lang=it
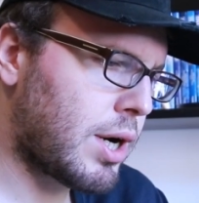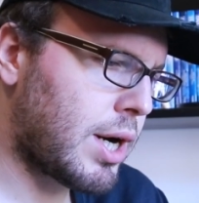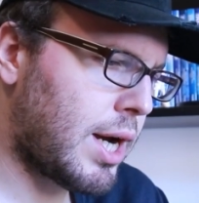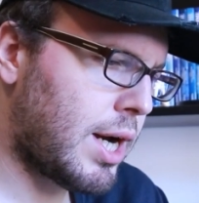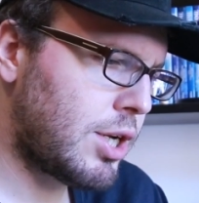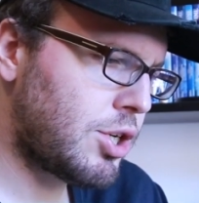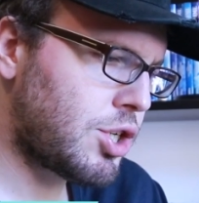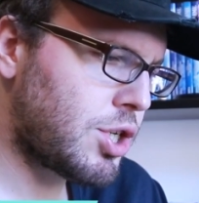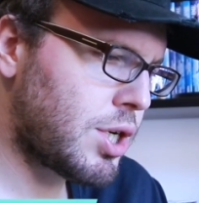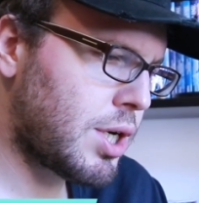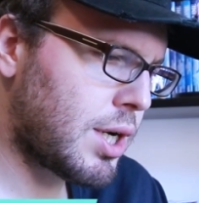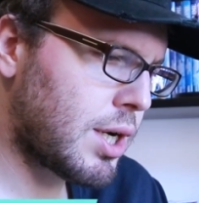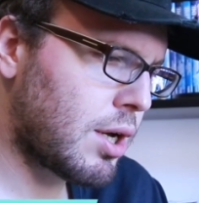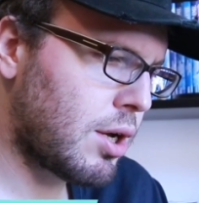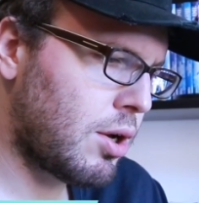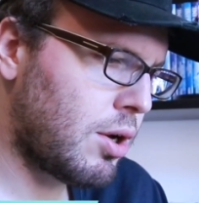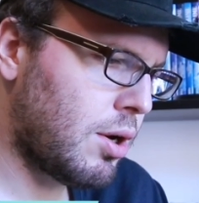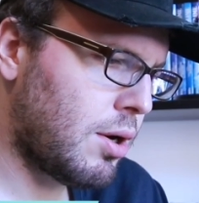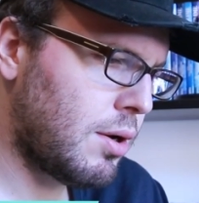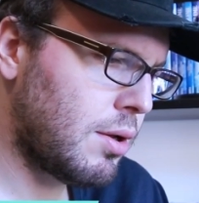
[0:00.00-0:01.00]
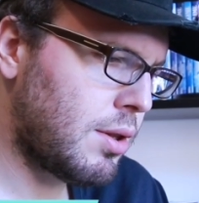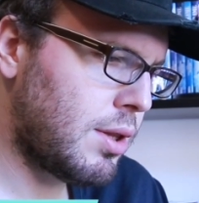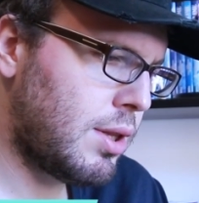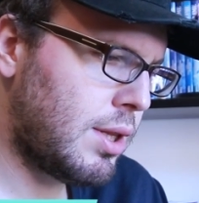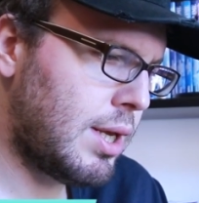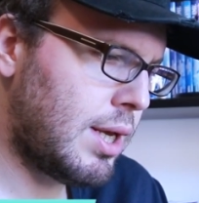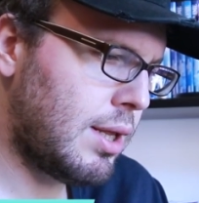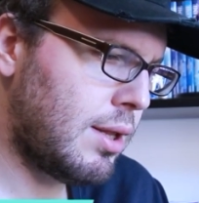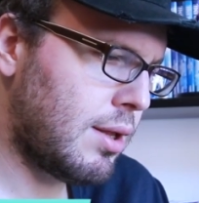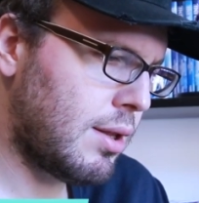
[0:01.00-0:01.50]
Rasha
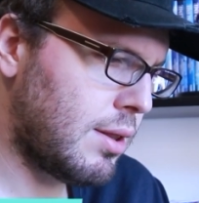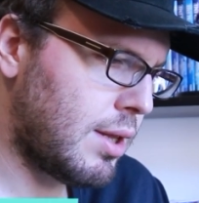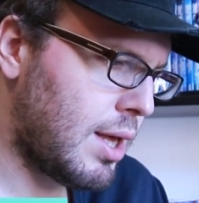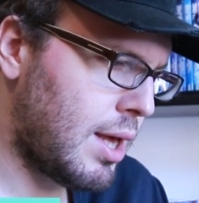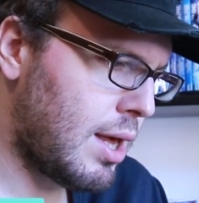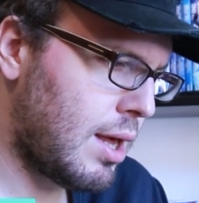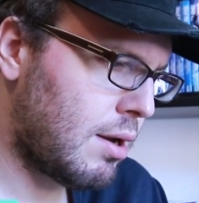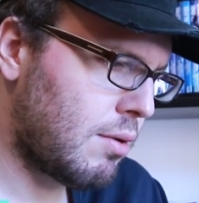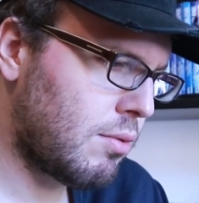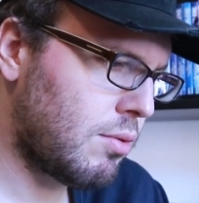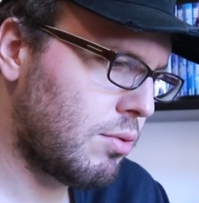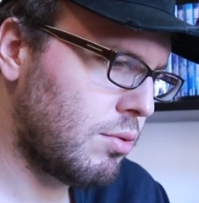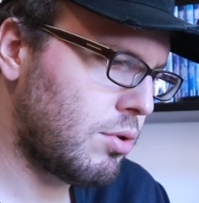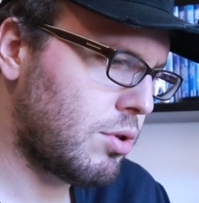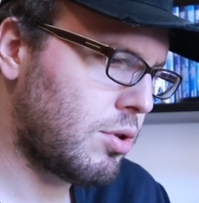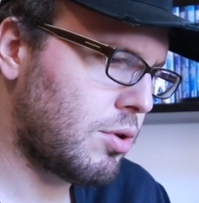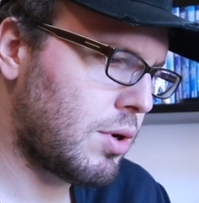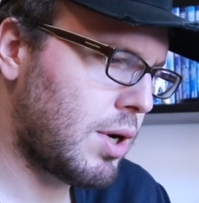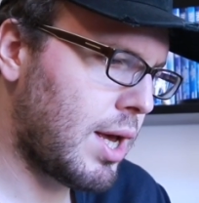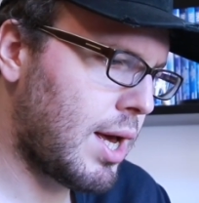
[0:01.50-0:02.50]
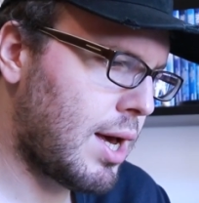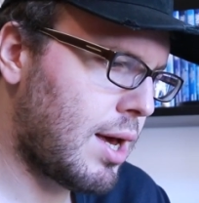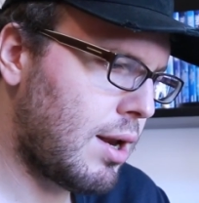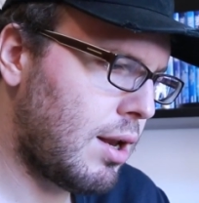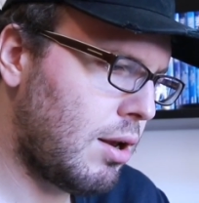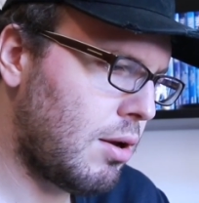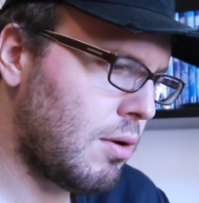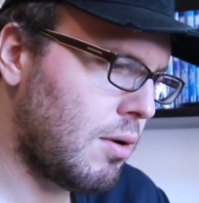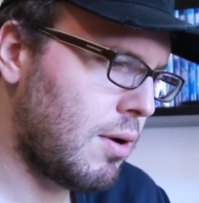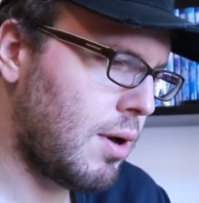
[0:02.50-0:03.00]
Goderu
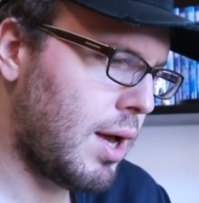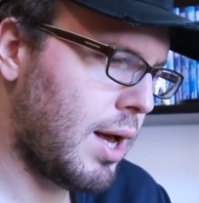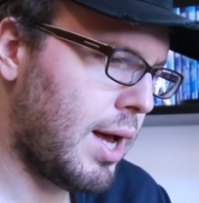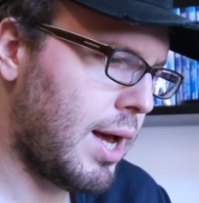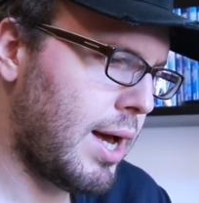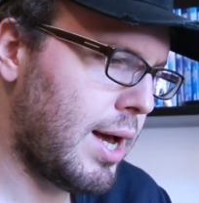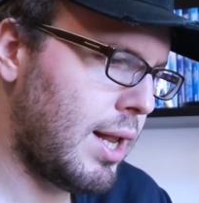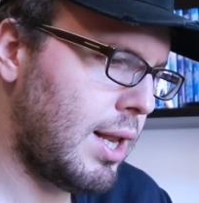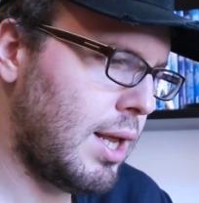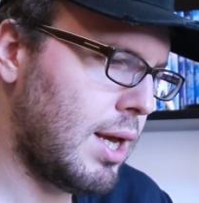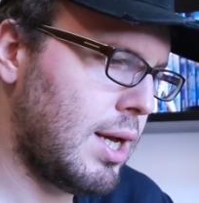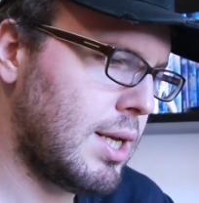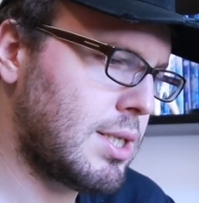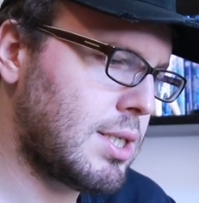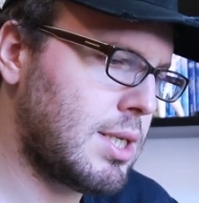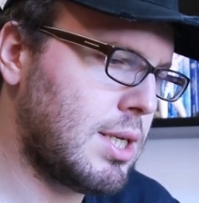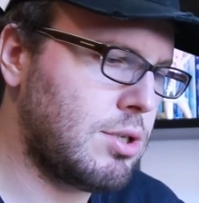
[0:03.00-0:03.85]
Tonarino Alias.